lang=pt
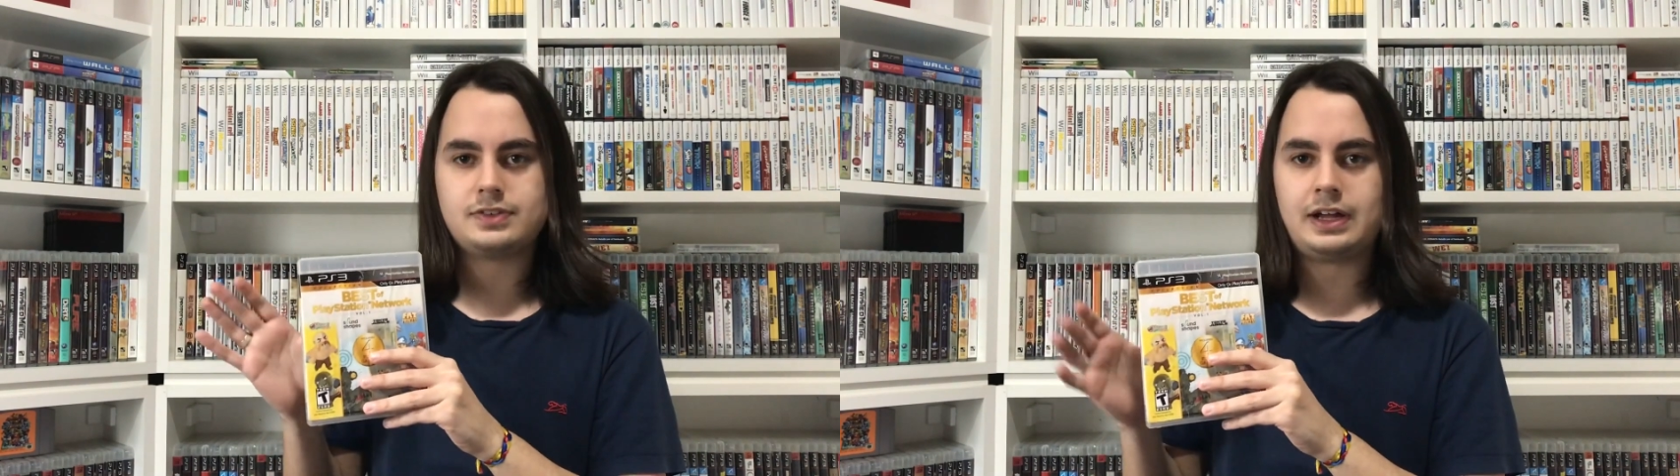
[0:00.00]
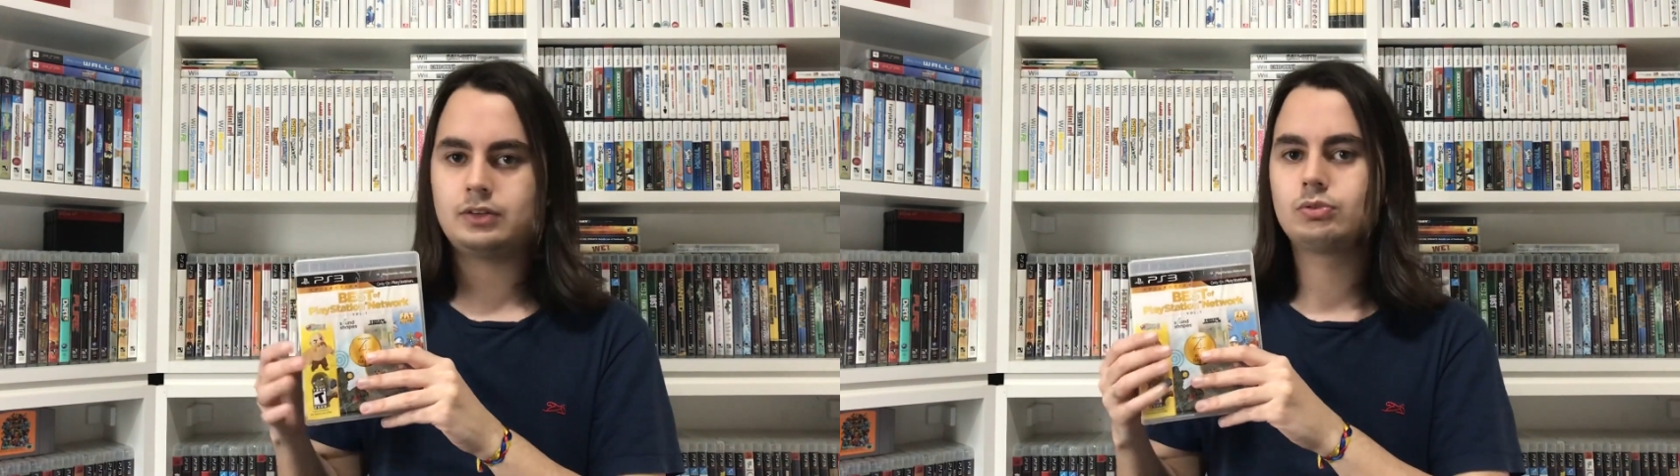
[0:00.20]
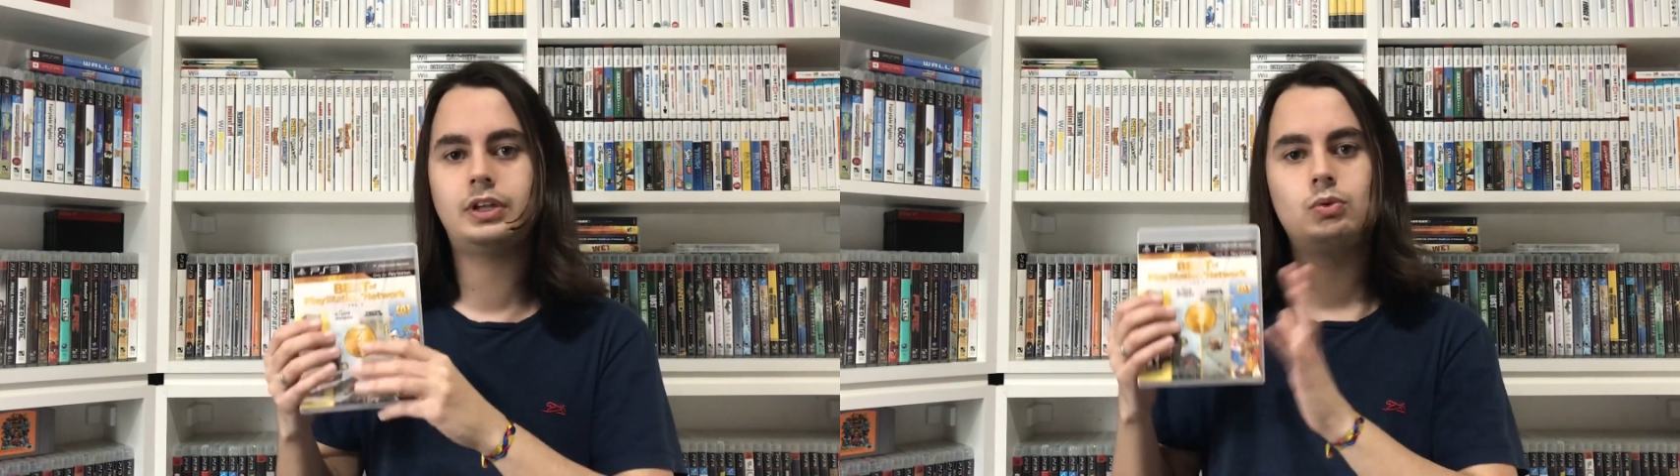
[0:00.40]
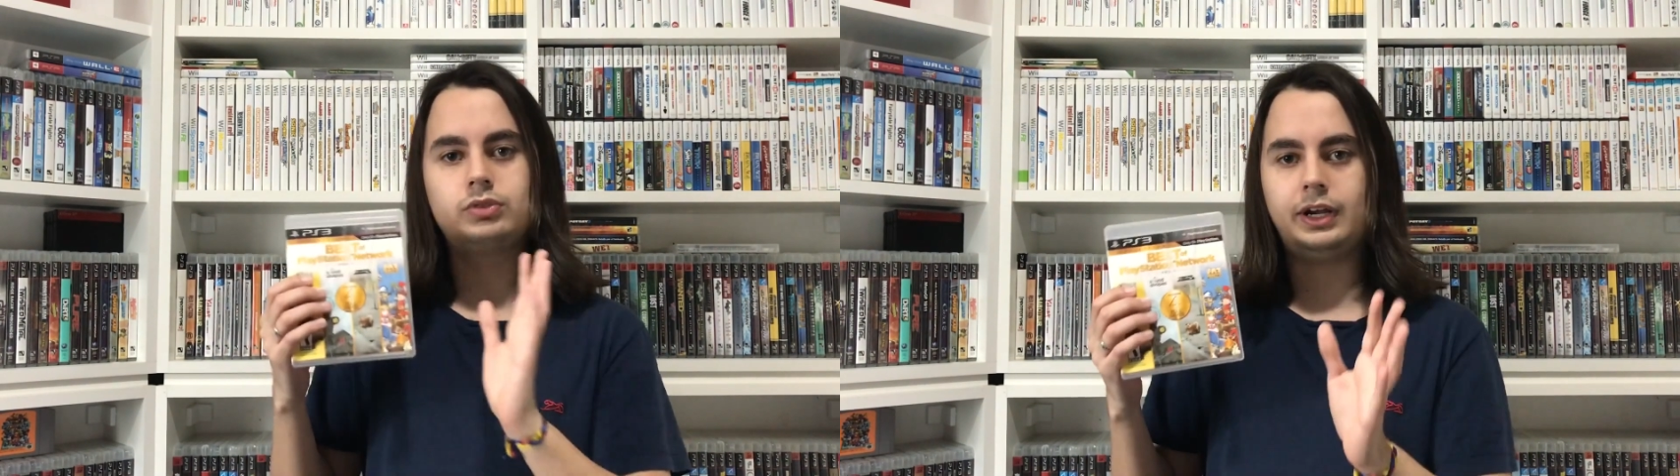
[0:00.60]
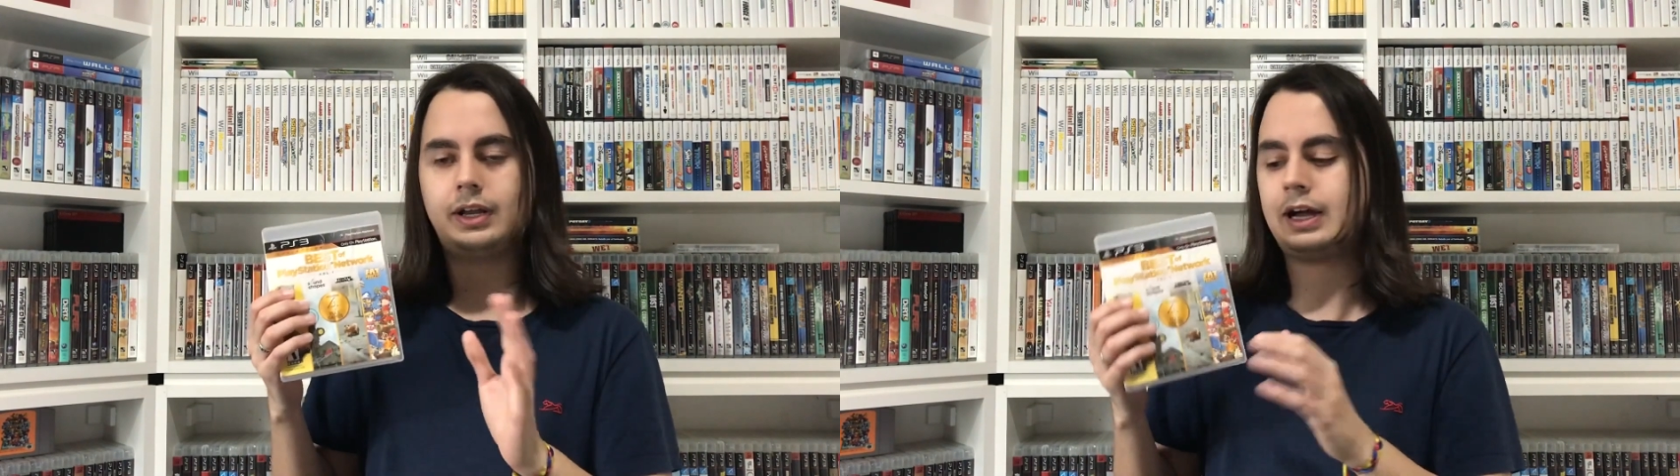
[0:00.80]
estado, não tem
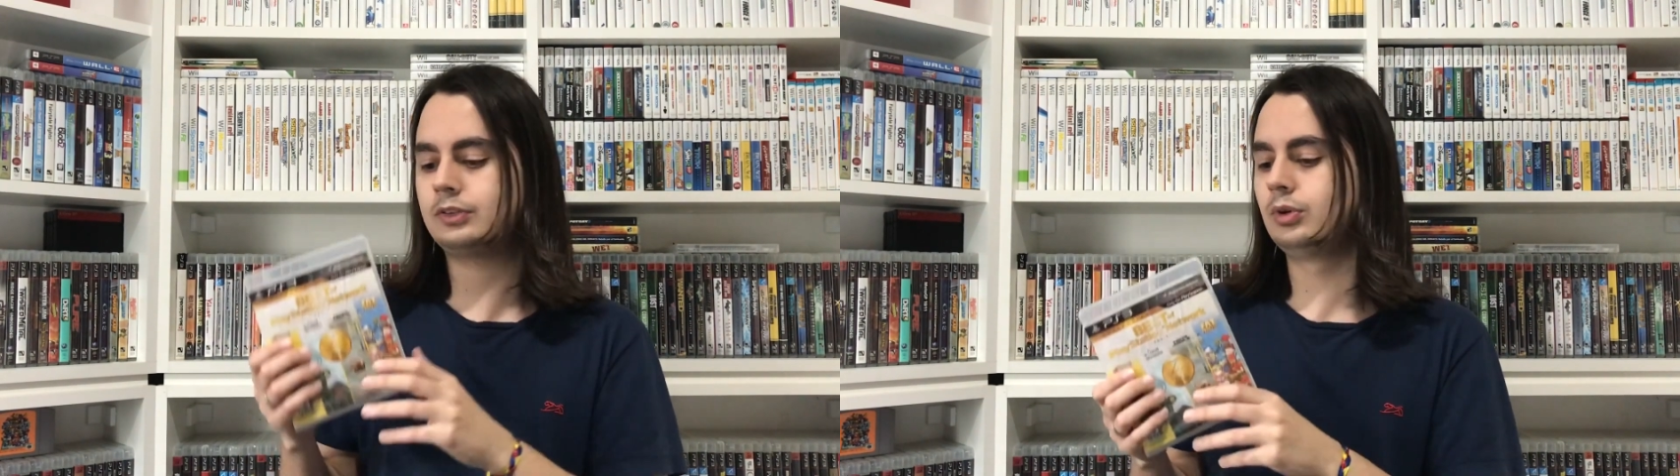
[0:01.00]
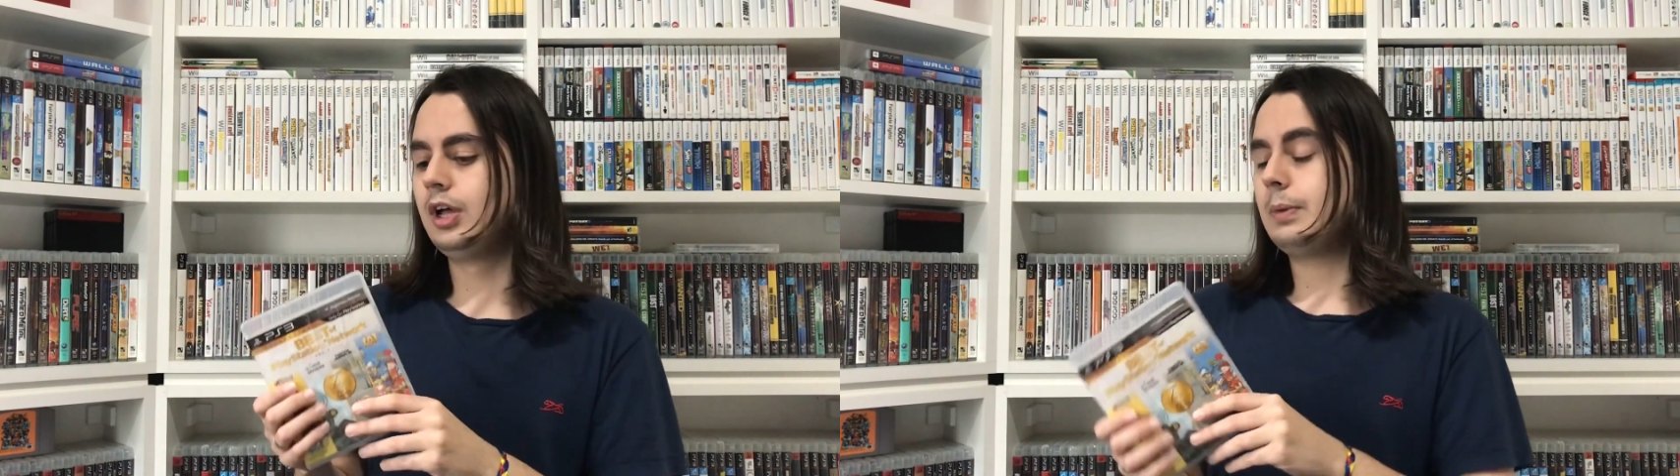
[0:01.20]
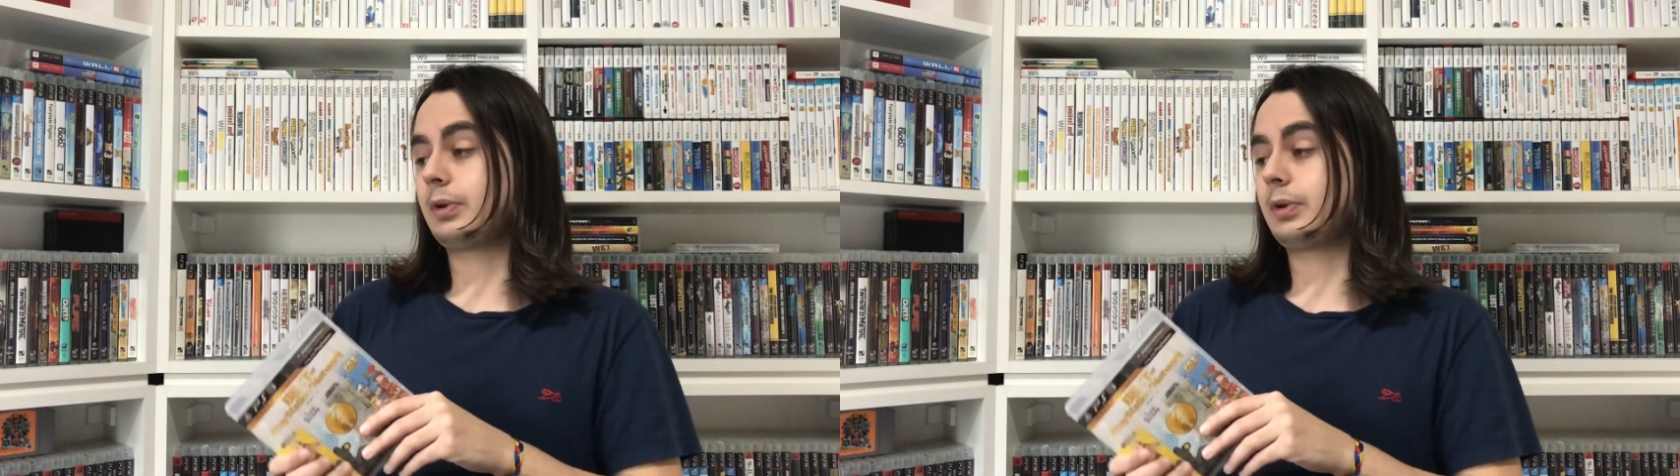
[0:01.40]
um trincado,